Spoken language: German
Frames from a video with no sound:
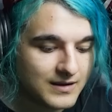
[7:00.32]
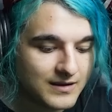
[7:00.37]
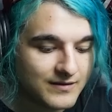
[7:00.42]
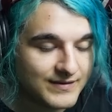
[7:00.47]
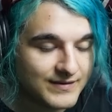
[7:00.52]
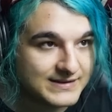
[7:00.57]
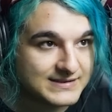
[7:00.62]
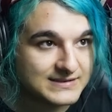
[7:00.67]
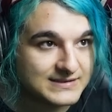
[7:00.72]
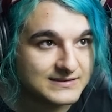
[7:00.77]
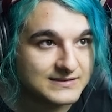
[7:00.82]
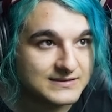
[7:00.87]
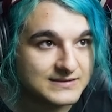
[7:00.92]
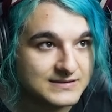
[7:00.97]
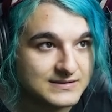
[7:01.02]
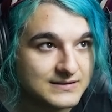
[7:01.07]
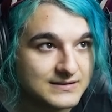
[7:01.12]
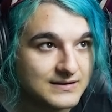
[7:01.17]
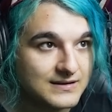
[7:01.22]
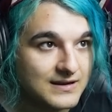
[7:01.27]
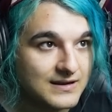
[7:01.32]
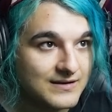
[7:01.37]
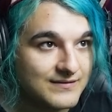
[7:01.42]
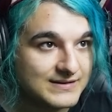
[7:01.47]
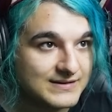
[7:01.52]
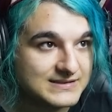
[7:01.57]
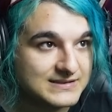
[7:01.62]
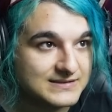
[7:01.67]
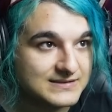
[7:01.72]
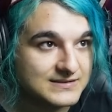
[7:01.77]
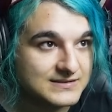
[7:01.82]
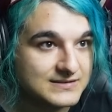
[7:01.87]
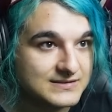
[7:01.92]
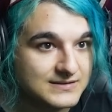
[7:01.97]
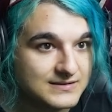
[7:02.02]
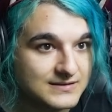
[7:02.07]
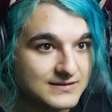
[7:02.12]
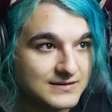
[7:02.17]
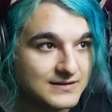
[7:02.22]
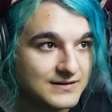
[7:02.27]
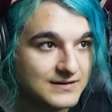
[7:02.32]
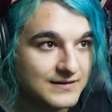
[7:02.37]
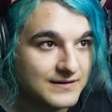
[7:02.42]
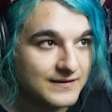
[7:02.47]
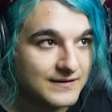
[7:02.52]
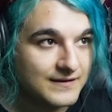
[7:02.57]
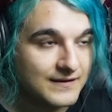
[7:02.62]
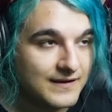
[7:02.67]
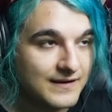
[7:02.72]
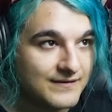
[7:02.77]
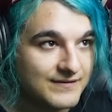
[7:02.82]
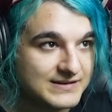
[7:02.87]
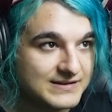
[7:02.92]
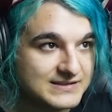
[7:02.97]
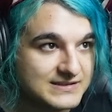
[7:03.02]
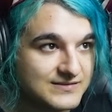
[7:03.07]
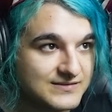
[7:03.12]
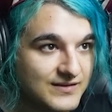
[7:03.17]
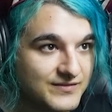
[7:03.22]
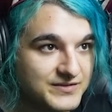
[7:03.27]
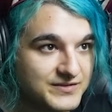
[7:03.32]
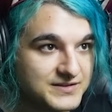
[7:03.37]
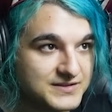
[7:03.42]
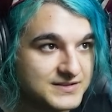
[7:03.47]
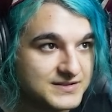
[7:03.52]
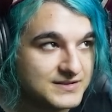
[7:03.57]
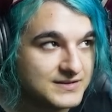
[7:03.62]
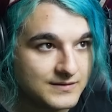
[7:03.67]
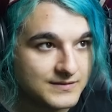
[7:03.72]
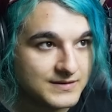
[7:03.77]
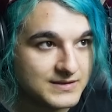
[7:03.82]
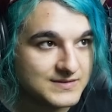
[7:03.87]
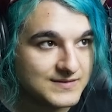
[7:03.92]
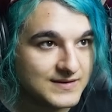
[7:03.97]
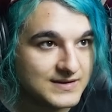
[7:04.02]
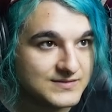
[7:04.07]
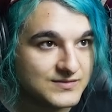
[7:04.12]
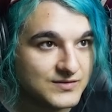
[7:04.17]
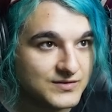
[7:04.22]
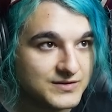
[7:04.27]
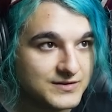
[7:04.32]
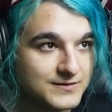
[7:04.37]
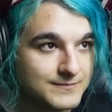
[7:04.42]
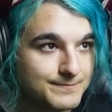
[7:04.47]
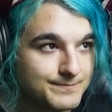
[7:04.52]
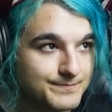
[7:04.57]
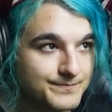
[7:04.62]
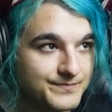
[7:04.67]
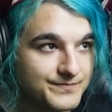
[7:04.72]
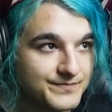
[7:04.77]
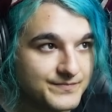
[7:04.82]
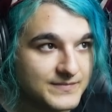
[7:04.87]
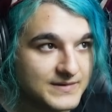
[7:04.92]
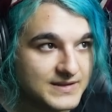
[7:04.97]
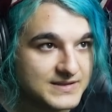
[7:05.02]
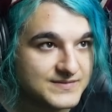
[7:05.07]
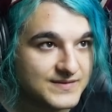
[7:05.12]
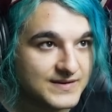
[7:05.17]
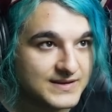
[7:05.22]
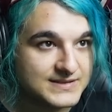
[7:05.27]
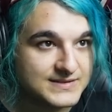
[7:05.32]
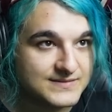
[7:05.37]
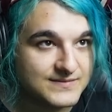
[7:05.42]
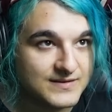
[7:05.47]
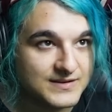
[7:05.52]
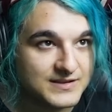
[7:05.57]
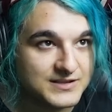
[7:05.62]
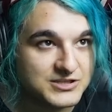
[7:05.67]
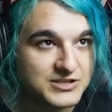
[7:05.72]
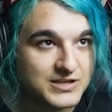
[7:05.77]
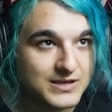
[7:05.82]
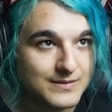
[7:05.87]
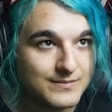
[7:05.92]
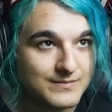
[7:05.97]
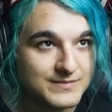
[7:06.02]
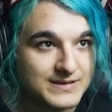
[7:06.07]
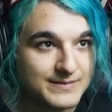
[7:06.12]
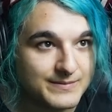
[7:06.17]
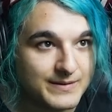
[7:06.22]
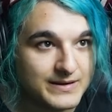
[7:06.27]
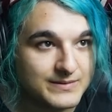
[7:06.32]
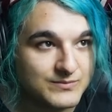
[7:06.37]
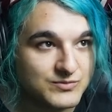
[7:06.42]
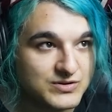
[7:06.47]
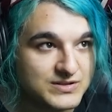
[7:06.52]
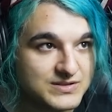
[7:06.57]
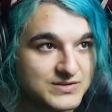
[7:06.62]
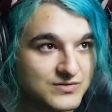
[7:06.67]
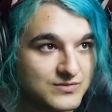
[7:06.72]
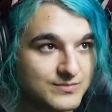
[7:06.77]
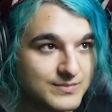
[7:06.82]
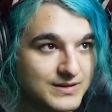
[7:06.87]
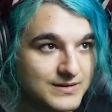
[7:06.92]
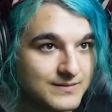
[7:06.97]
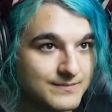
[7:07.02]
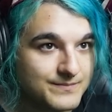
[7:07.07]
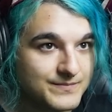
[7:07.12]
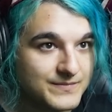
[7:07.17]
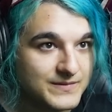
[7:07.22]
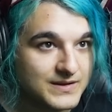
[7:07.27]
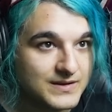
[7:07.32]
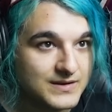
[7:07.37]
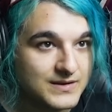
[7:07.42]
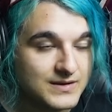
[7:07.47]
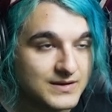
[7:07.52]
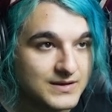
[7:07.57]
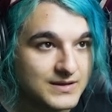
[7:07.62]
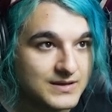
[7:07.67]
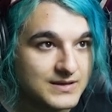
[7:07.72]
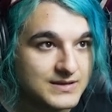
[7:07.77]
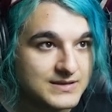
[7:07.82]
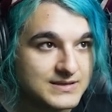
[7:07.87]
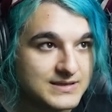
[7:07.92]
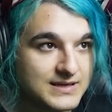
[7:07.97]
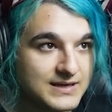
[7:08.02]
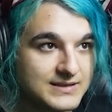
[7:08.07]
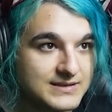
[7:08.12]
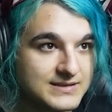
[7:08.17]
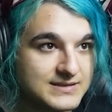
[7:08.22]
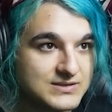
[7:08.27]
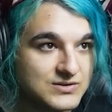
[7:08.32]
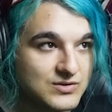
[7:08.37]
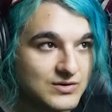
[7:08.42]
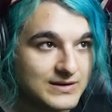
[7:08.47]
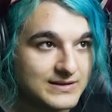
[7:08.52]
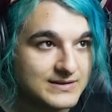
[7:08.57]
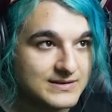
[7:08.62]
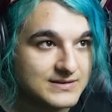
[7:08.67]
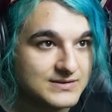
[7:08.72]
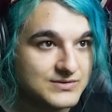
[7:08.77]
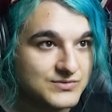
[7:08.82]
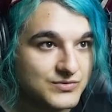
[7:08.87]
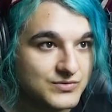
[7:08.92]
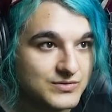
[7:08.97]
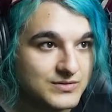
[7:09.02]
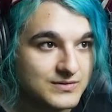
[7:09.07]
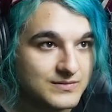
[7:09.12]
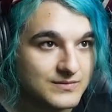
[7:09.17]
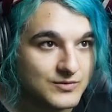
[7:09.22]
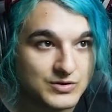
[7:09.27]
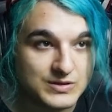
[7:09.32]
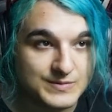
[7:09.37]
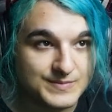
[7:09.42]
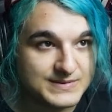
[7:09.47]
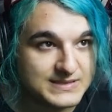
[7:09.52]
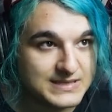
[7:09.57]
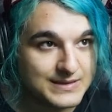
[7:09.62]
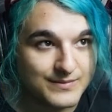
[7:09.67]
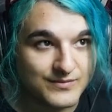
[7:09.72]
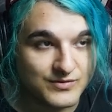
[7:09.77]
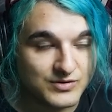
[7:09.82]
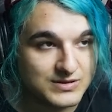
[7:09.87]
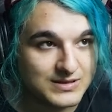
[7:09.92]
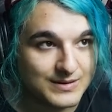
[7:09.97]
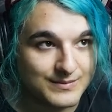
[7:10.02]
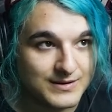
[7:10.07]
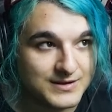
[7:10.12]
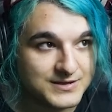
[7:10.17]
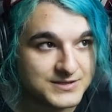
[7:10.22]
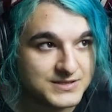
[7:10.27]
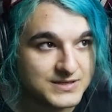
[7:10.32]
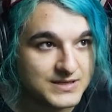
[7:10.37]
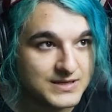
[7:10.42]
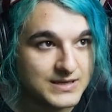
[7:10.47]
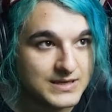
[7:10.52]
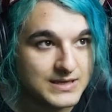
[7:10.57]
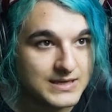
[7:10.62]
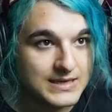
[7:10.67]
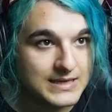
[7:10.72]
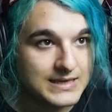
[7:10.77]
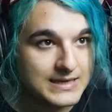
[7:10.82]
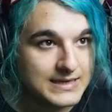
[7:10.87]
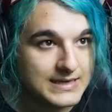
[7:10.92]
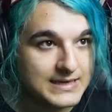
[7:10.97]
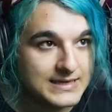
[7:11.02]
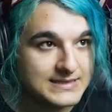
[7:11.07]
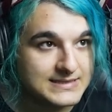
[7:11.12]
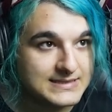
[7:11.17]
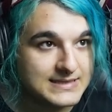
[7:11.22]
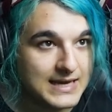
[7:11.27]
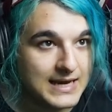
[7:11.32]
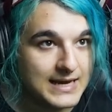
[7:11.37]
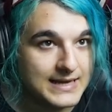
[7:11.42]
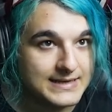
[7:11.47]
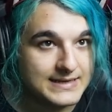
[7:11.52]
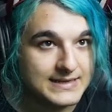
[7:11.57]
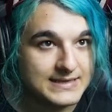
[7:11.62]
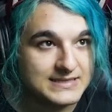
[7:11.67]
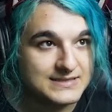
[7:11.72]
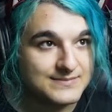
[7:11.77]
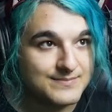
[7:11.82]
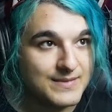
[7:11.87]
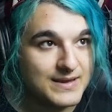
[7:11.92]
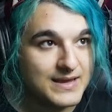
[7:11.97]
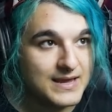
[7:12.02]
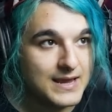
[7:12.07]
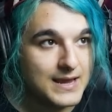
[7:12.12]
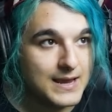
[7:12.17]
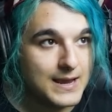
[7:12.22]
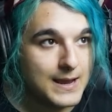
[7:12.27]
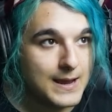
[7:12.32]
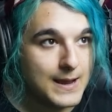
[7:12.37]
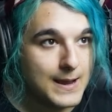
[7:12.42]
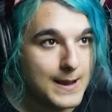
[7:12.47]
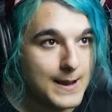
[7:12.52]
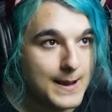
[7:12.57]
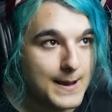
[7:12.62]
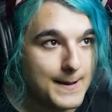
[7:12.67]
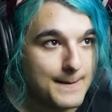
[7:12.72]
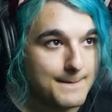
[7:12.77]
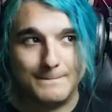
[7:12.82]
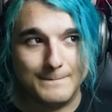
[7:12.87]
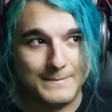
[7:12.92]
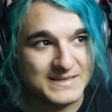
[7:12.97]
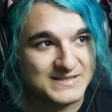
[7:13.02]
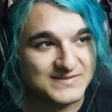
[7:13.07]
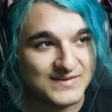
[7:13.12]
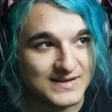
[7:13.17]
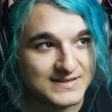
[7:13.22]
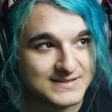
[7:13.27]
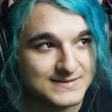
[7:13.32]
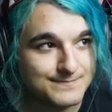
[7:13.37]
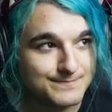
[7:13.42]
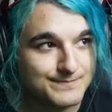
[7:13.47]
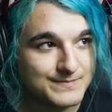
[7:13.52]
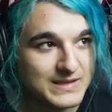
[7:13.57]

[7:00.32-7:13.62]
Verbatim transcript: Er wechselt nicht. Er wechselt nicht. Er wechselt die Waffe nicht. Das war's, Freunde. Das war's, wir werden jetzt sterben. Ich habe keine Munition mehr. Ich kann diese Toiletten nicht töten und ich bin selber wirklich am Arsch. Ich kann nicht mehr. Das war's.